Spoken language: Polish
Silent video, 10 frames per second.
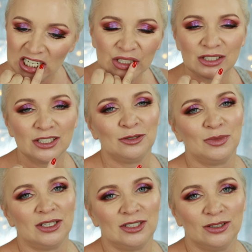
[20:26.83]
W sensie
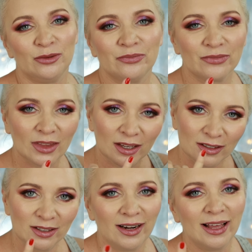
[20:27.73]
śmierci, no
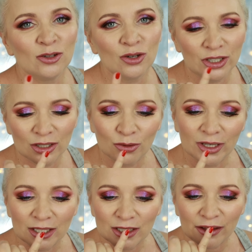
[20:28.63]
lanoliną
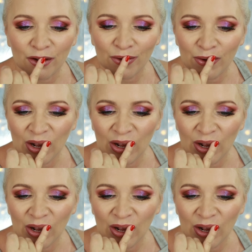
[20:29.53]
jedzie, no.